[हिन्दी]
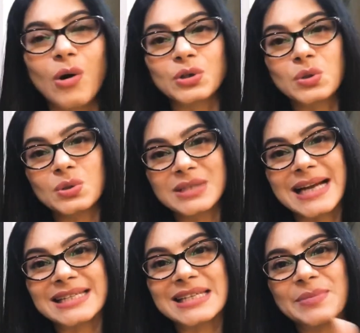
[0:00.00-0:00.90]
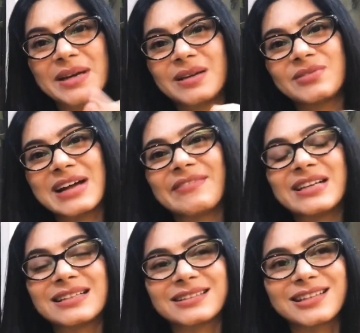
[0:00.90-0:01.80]
ऑटो टैक्सी में
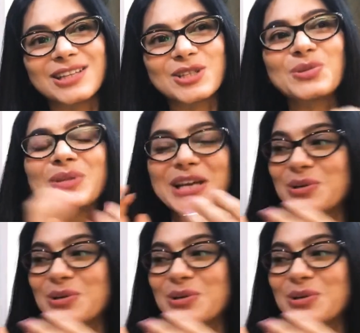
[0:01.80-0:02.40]
ट्रैवल करते थे सो दे